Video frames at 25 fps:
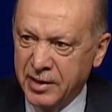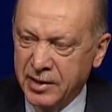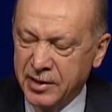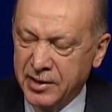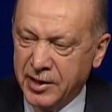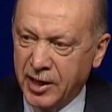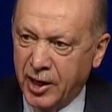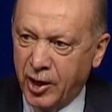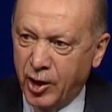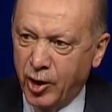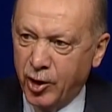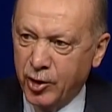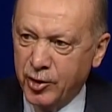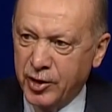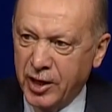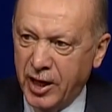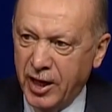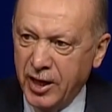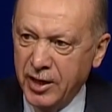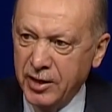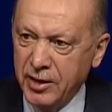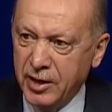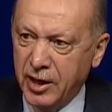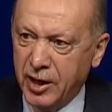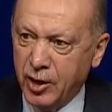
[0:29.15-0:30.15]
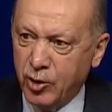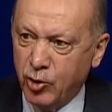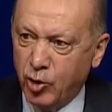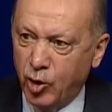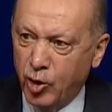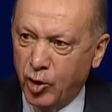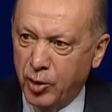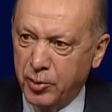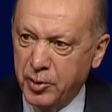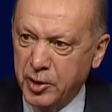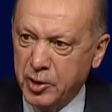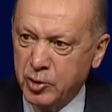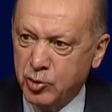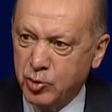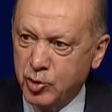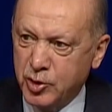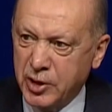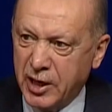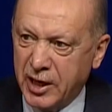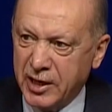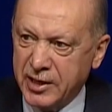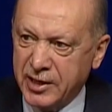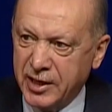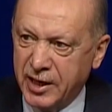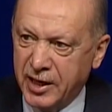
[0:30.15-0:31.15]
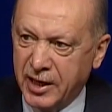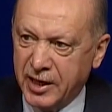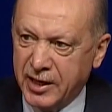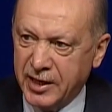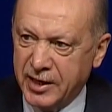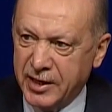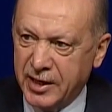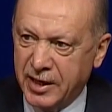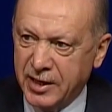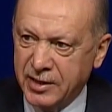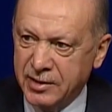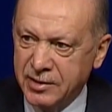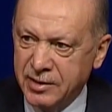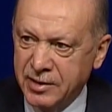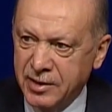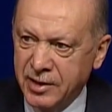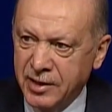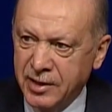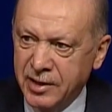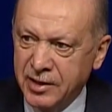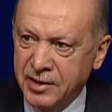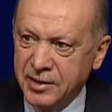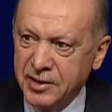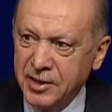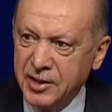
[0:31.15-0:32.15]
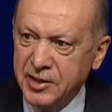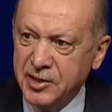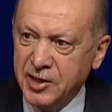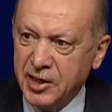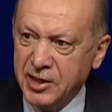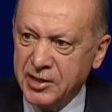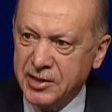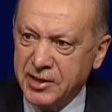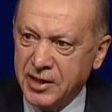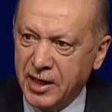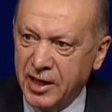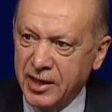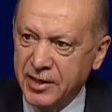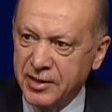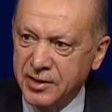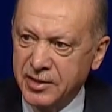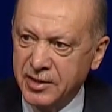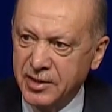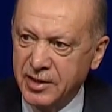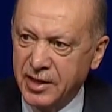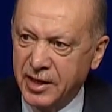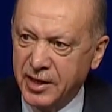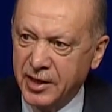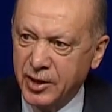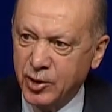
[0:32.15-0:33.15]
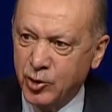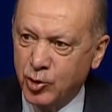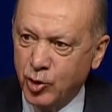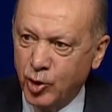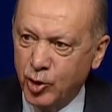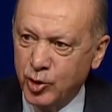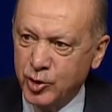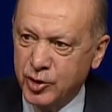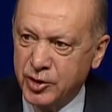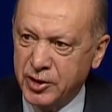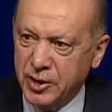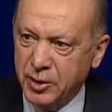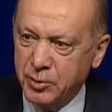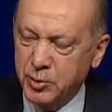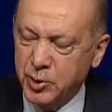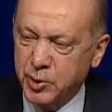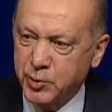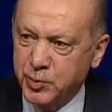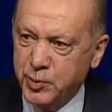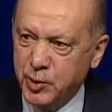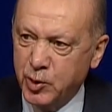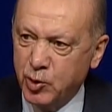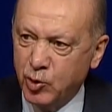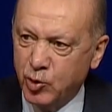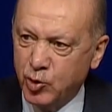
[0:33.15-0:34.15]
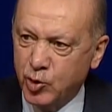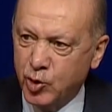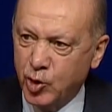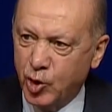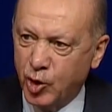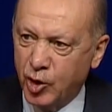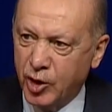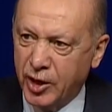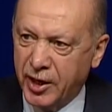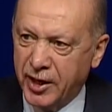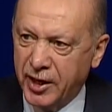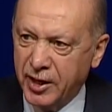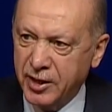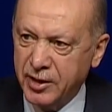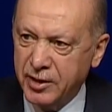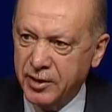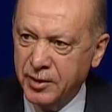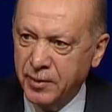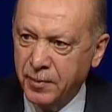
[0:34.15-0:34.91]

terörden ekonomik tuzaklara kadar nice saldırıları göğüslemiş bir ülke olarak